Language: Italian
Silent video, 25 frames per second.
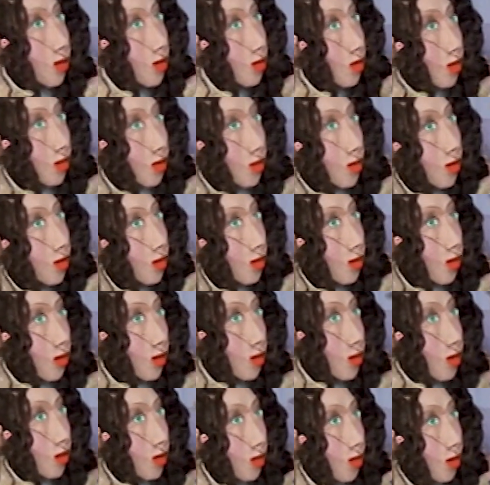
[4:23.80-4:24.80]
così anche i miei
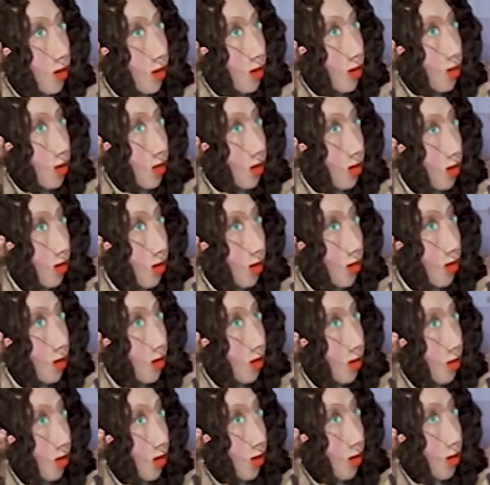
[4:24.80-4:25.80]
nipoti potranno
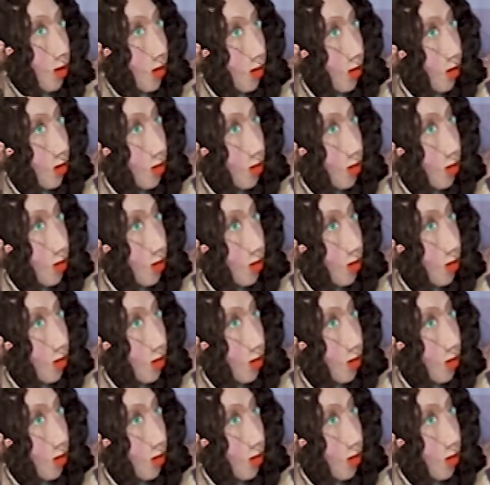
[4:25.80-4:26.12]
trovare